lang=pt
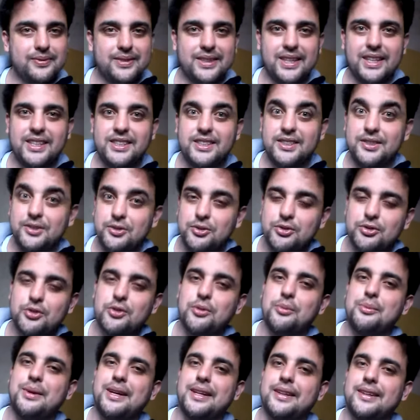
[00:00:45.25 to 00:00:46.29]
deixe nos
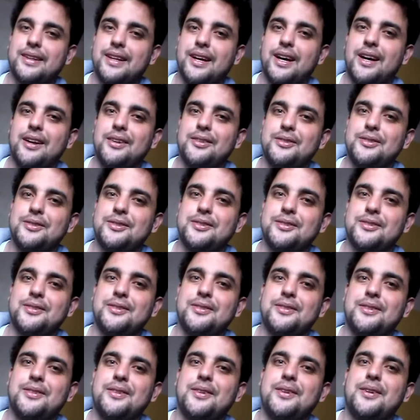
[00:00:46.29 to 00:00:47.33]
comentários
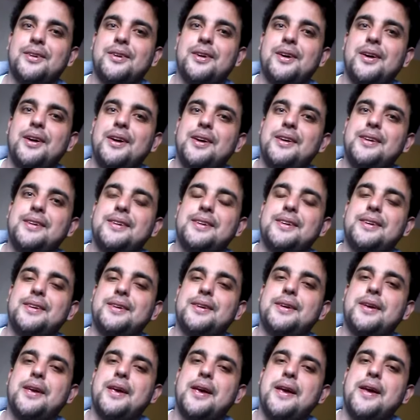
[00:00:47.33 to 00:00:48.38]

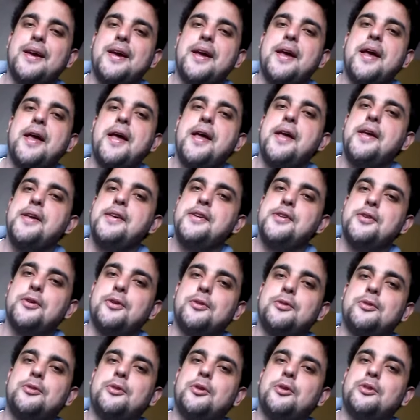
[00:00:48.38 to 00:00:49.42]
e
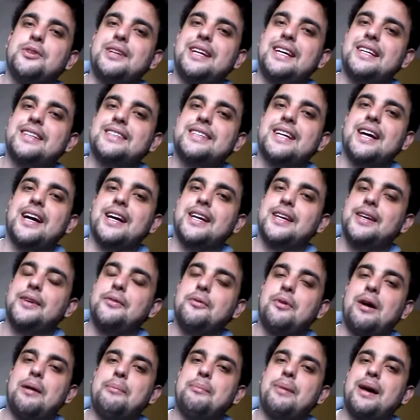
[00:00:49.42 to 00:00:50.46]
eu vou deixar aqui
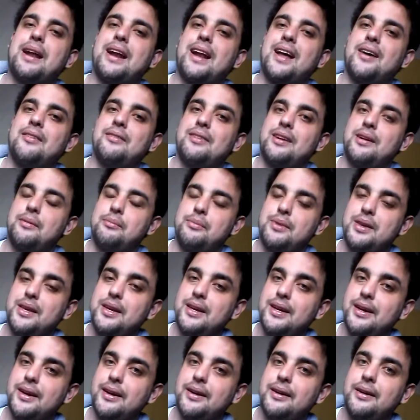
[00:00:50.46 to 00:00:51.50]
uma palavra
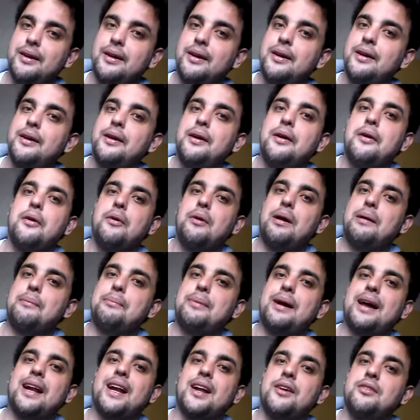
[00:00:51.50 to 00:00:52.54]
amiga, uma
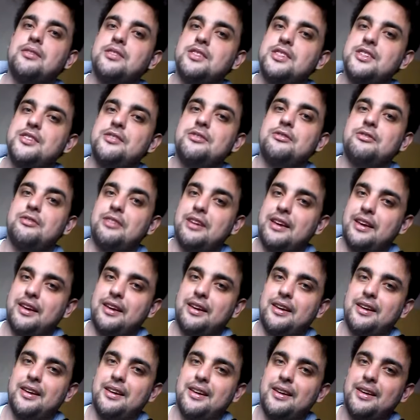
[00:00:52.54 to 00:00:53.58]
palavra de
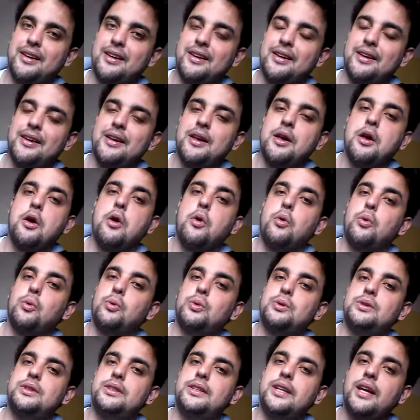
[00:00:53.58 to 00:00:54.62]
fé.
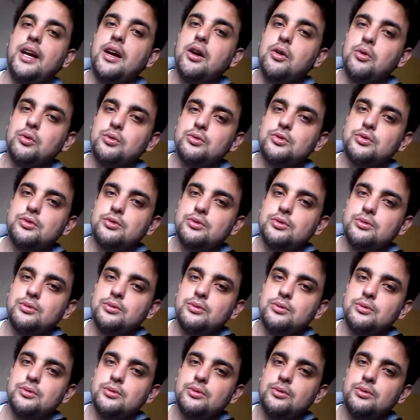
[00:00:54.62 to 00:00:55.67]
O Deus
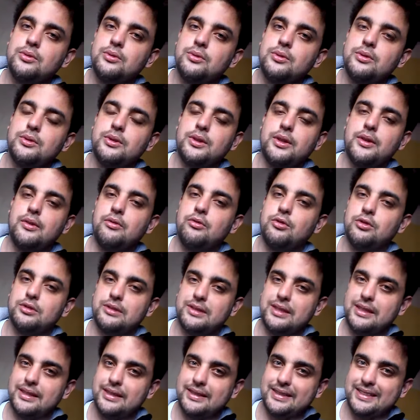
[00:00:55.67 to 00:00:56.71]
que
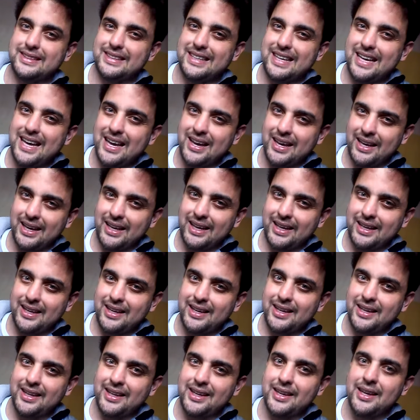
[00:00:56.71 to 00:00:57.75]
você
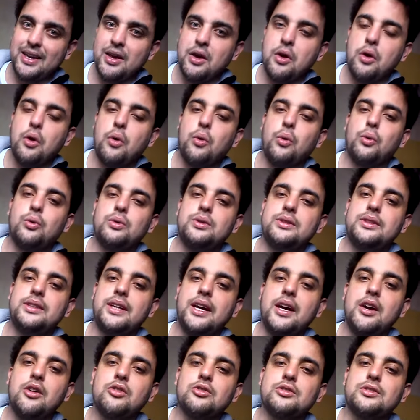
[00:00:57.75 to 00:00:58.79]
segue o
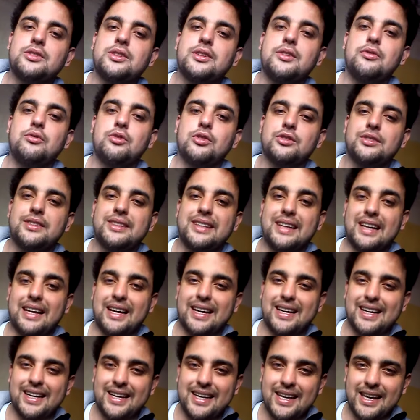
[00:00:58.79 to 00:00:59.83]
Deus que você
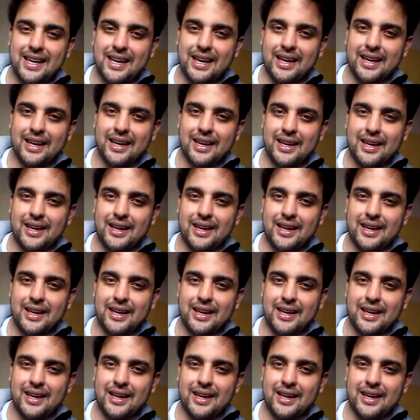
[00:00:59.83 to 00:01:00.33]
crê,